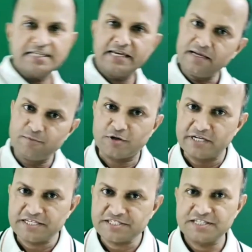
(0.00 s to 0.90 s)
आइए हम
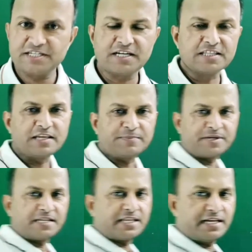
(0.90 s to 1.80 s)
लोग नेक्स्ट
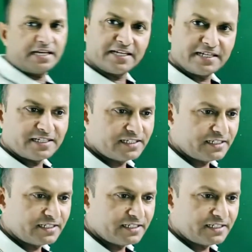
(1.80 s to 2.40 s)
कंसेप्ट करते हैं